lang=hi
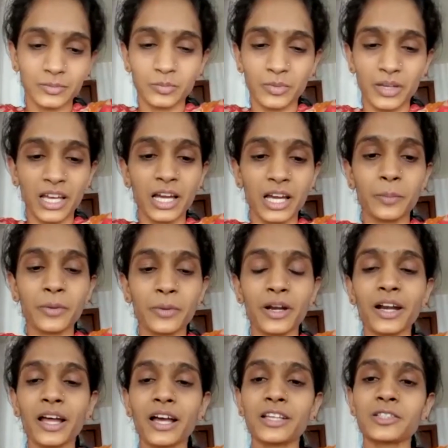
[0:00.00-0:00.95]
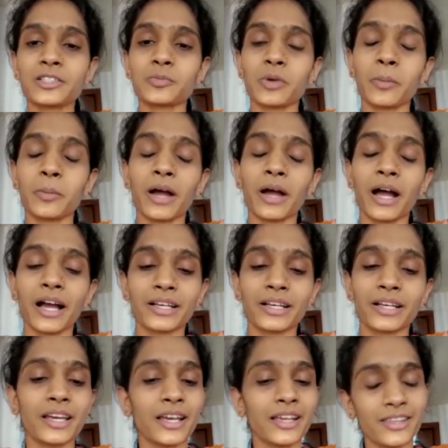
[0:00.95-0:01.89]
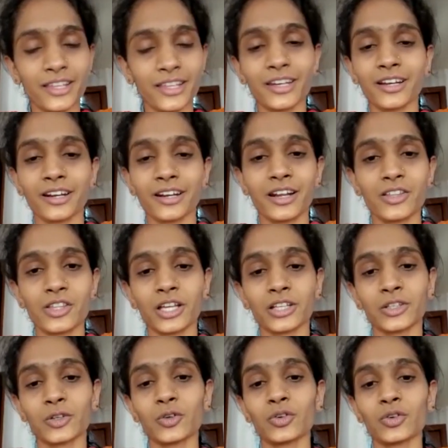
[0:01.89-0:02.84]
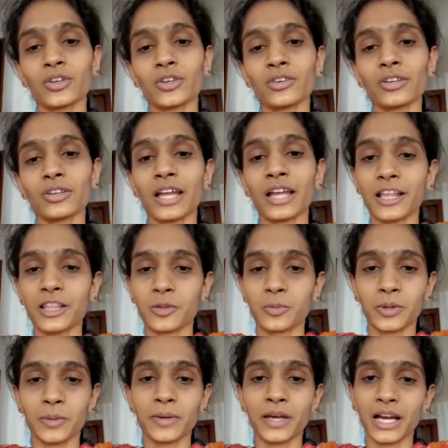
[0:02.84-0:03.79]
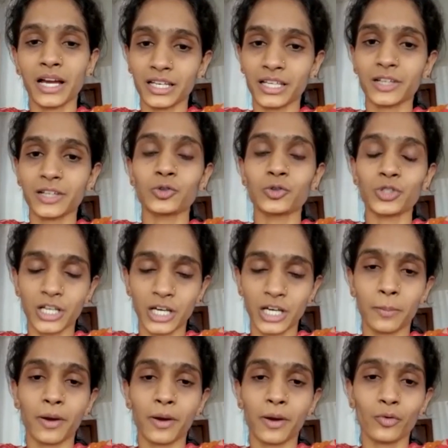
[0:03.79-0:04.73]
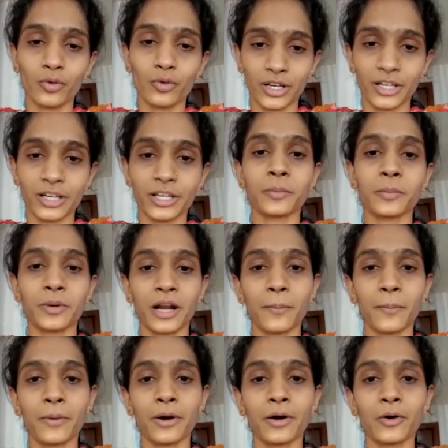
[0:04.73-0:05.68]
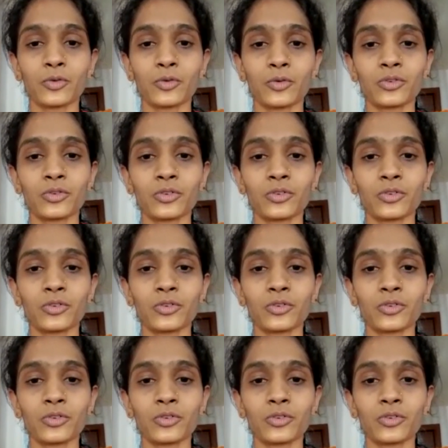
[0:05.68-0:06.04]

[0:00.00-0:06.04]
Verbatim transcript: मैं अपना डांस मैम आगे ऐसे ही रखना चाहती हूँ कि डांस में मैं आगे कुछ कर पाऊँ करियर बना पाऊँ हम्म।